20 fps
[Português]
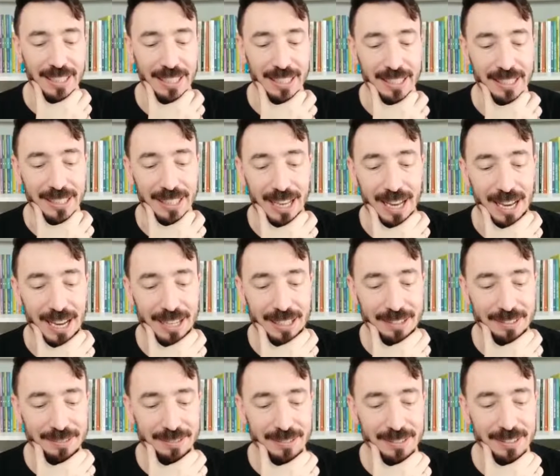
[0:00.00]
ele
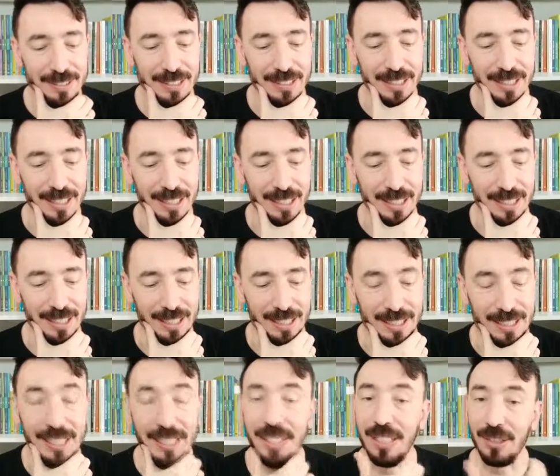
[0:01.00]
está é,
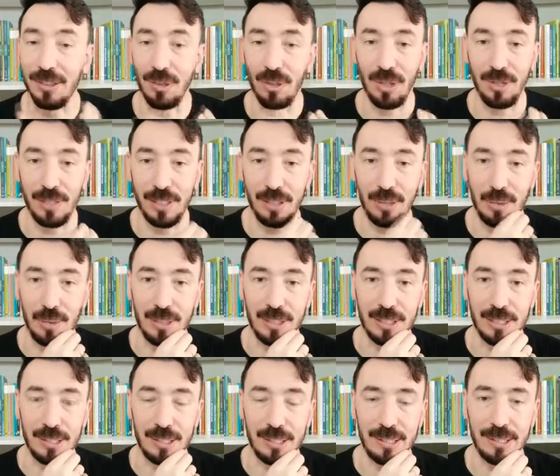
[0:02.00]
eh, criando novas
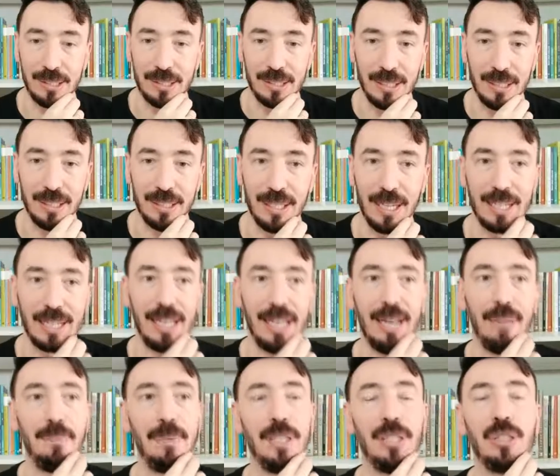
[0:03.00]
coisas. Né?
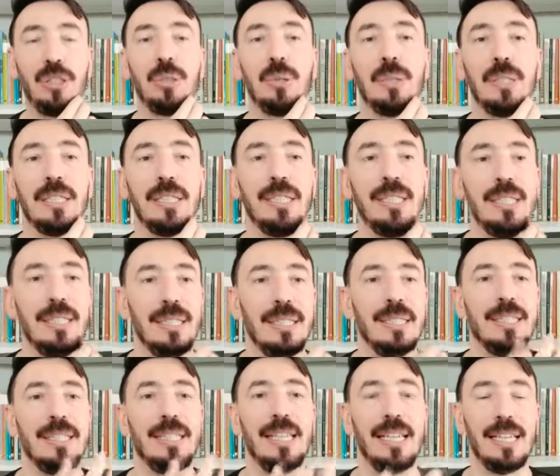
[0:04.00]
Aquela pessoa
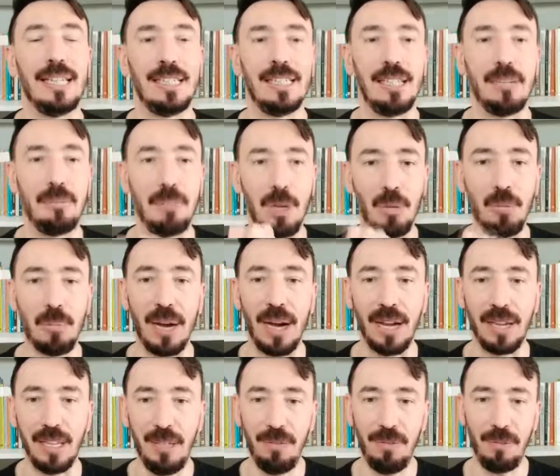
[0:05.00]
que recebeu
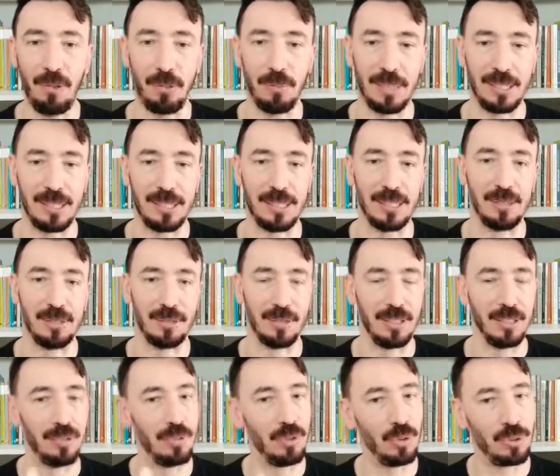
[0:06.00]
uma informação.
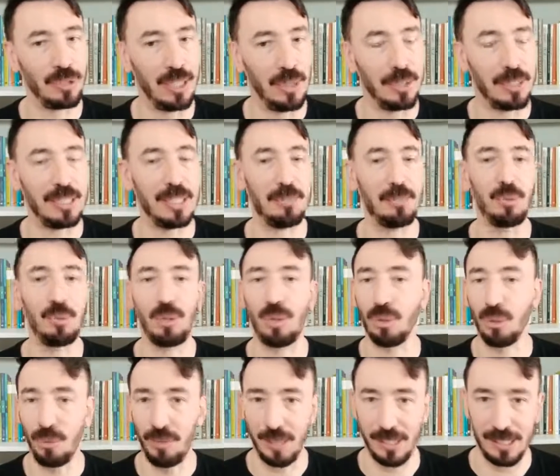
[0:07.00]
Então, vou usar o exemplo do que
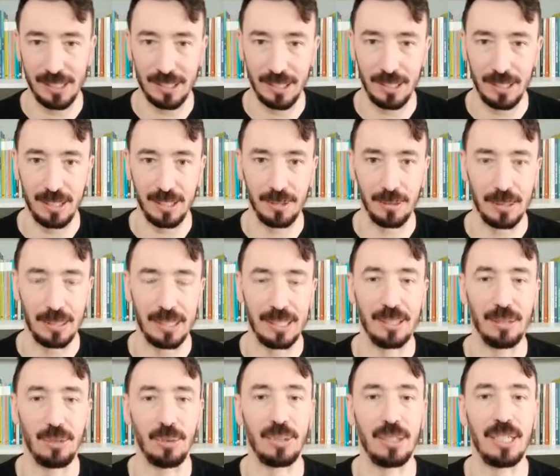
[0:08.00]
eu estou fazendo aqui agora,
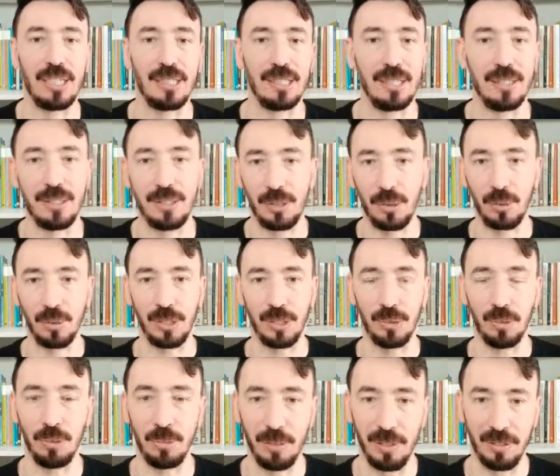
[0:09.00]
né? Estou trazendo esse
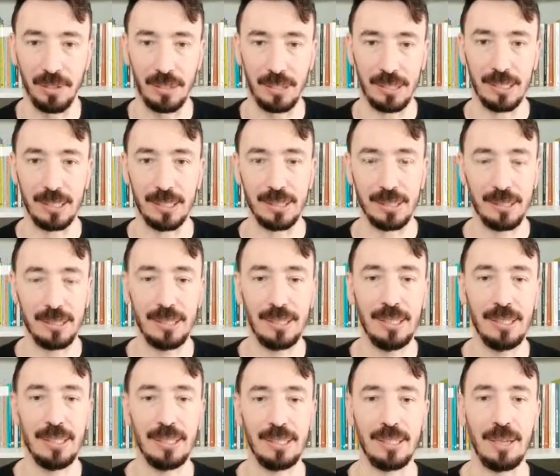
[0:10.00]
conteúdo para vocês,
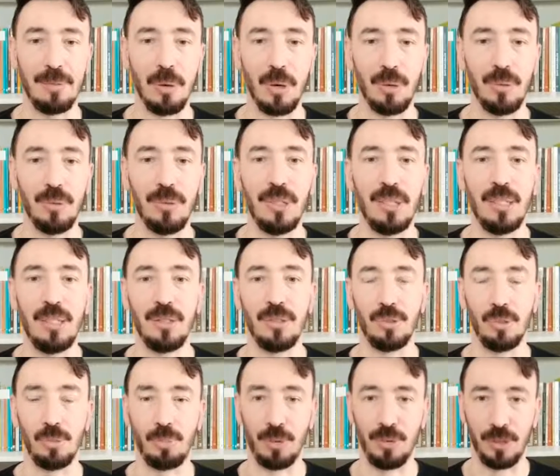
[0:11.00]
tá bom?
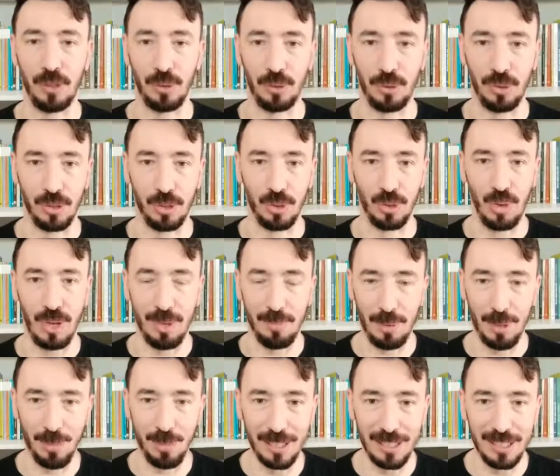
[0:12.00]
Sou professor de escola
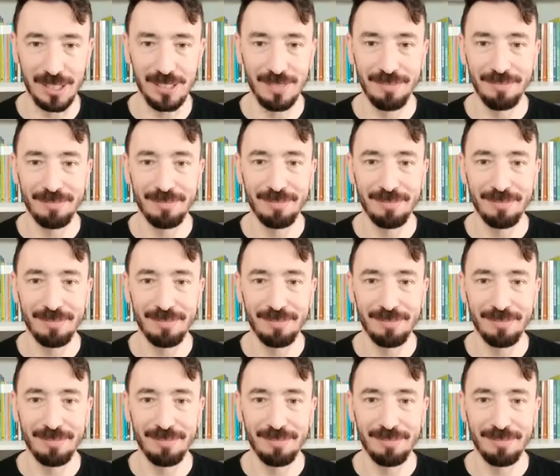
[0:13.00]
bíblica,